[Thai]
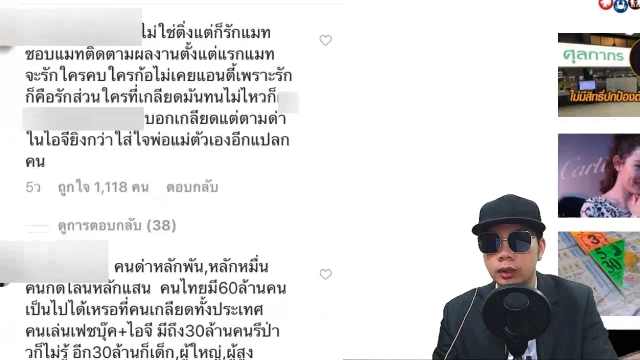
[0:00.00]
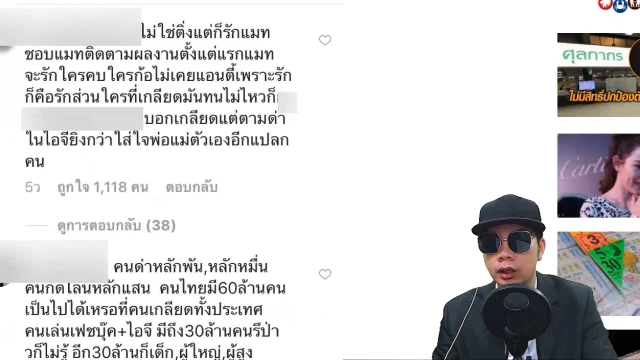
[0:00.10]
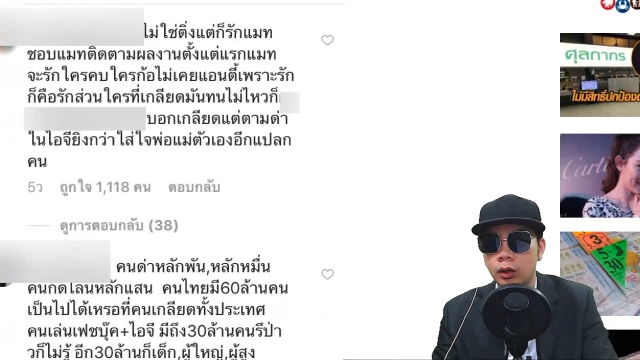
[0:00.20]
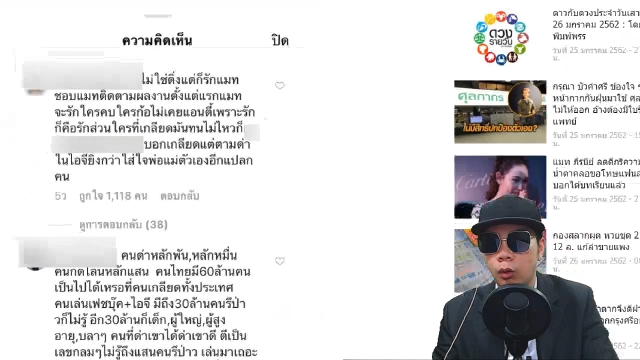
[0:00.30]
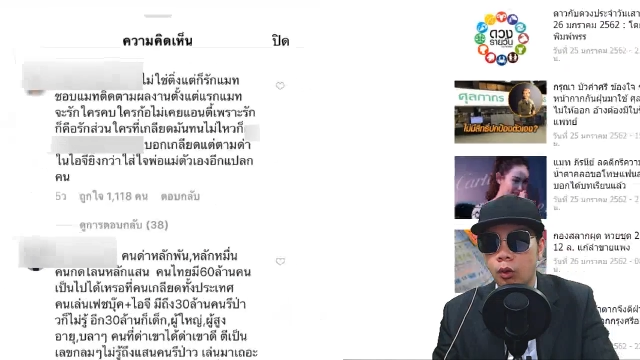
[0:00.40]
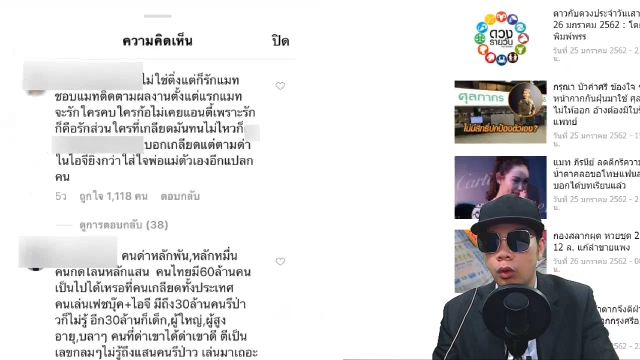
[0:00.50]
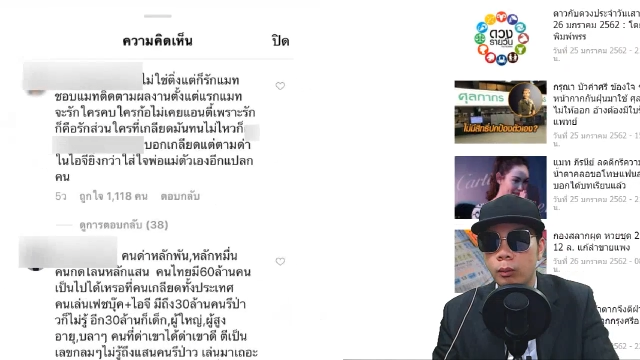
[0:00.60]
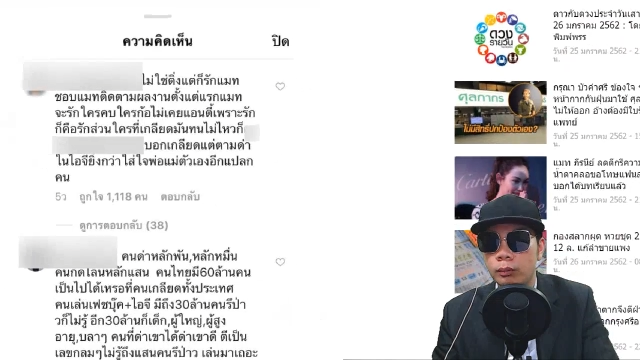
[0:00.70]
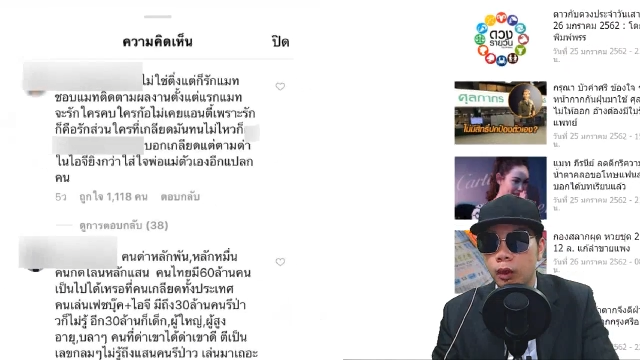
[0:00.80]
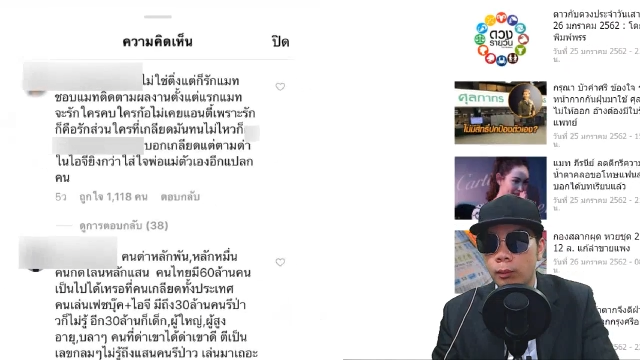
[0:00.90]
โอ้โห
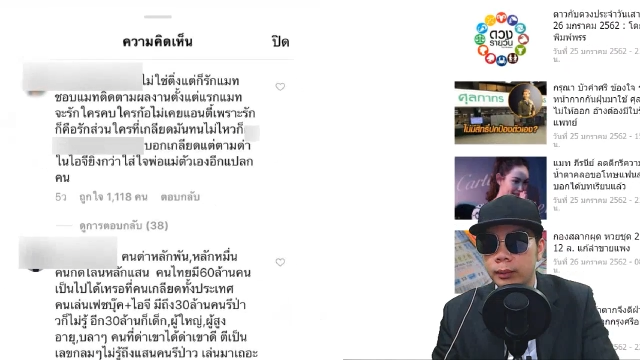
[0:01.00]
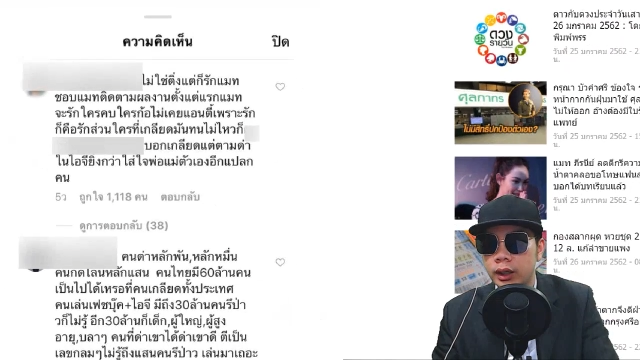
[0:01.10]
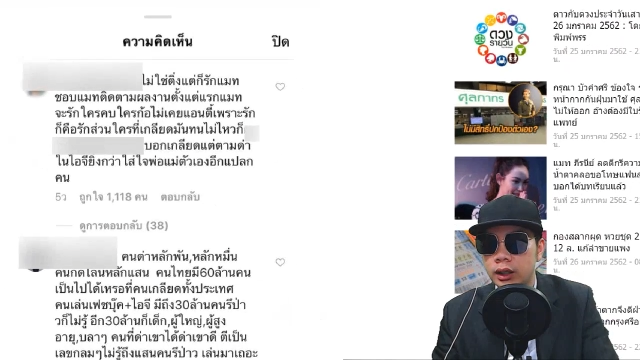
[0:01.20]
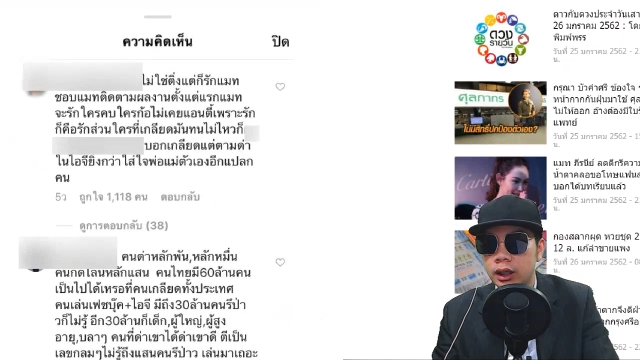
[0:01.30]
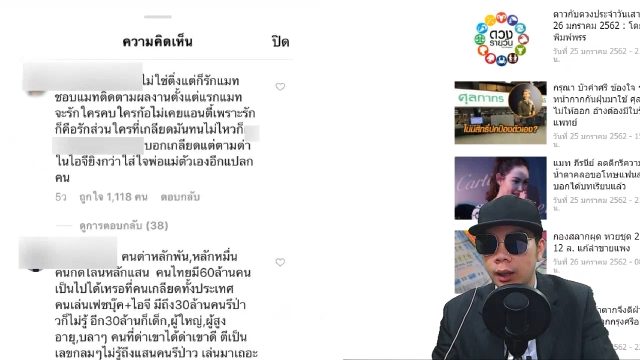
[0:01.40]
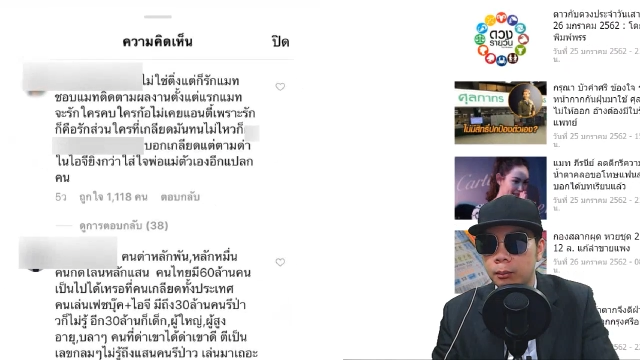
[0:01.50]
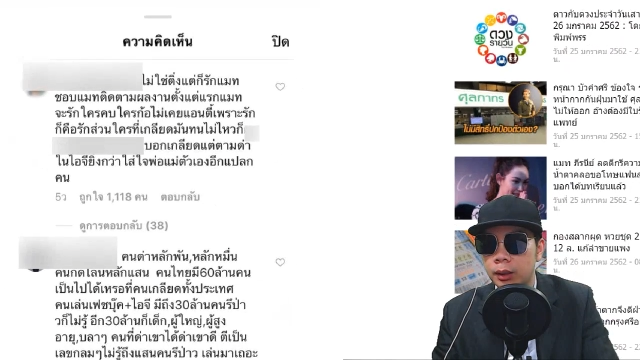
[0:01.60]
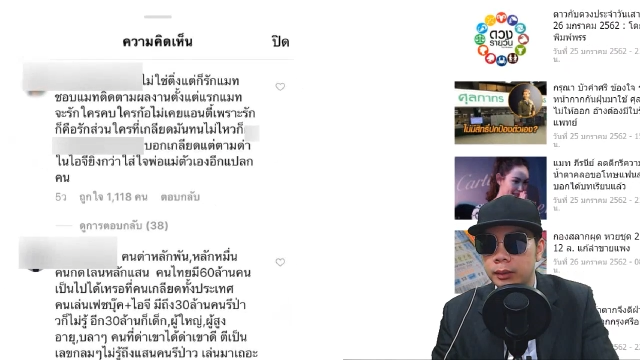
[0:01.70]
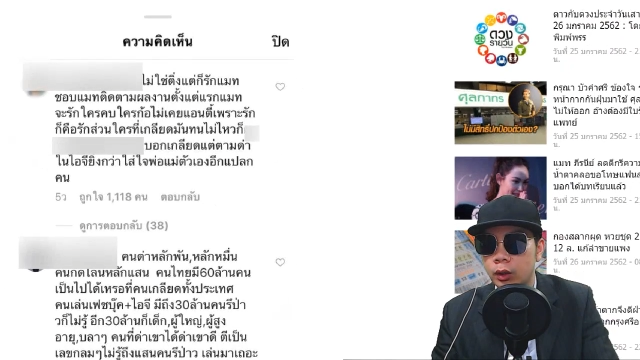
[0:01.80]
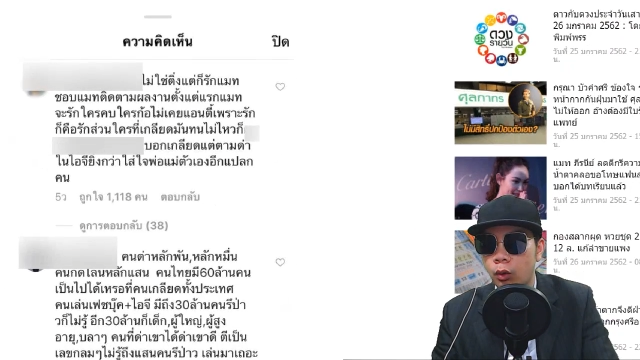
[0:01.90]
คอมเมนต์เนี่ยมัน
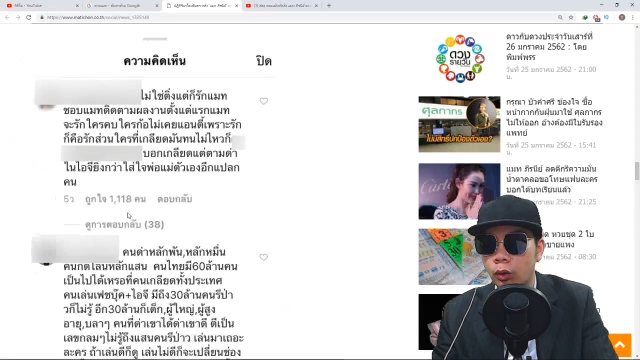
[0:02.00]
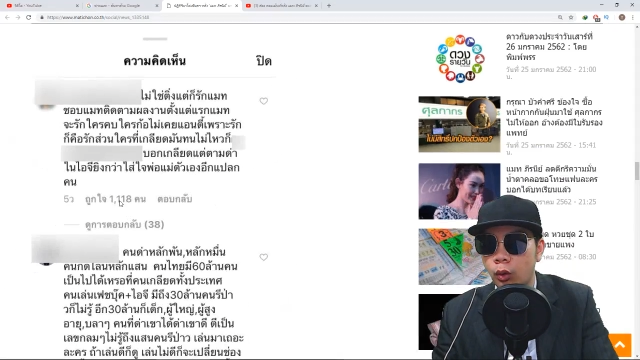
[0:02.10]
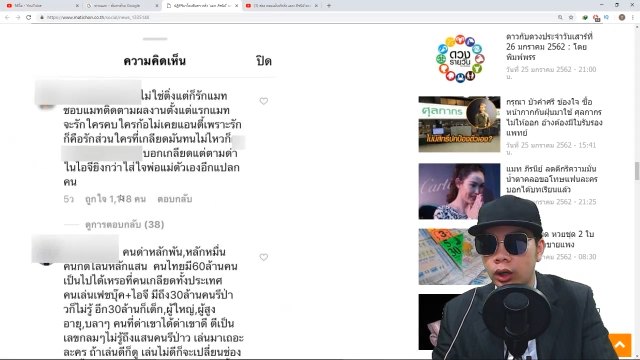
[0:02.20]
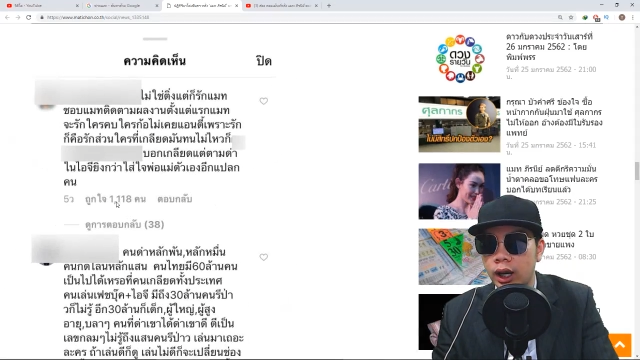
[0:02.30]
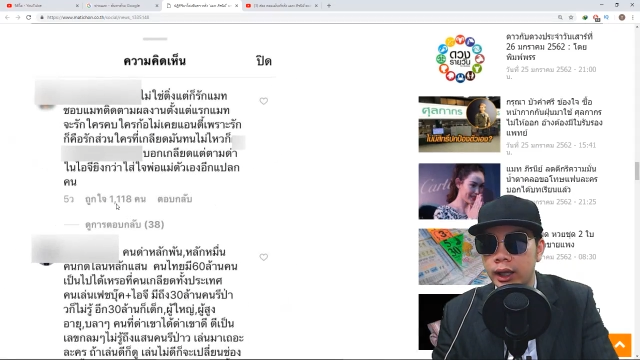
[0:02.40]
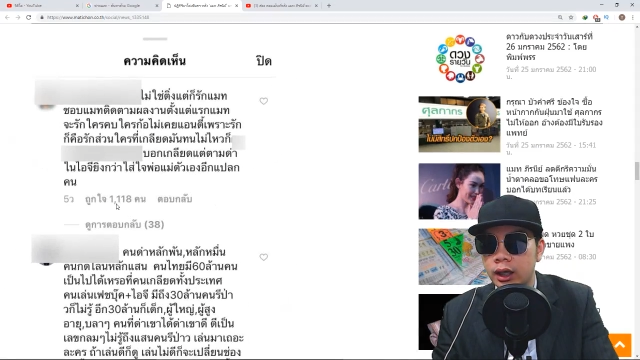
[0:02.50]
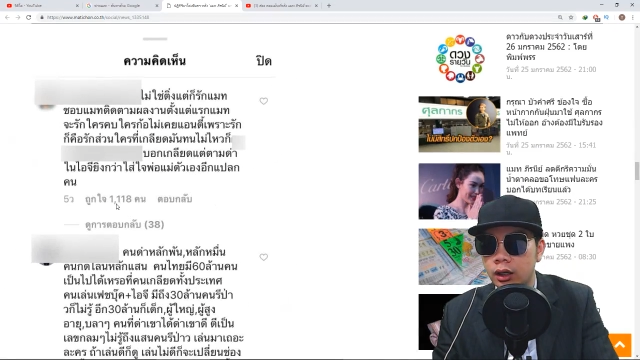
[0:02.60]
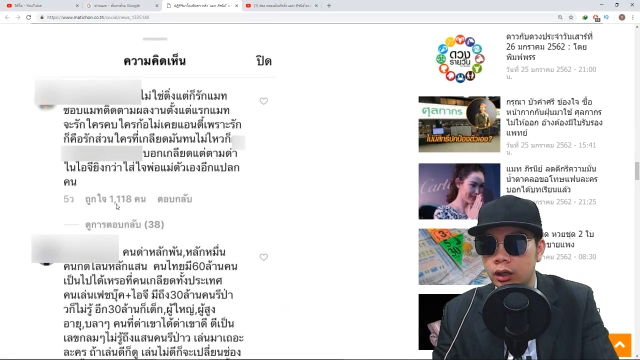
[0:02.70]
มีคนกดไลค์ตั้ง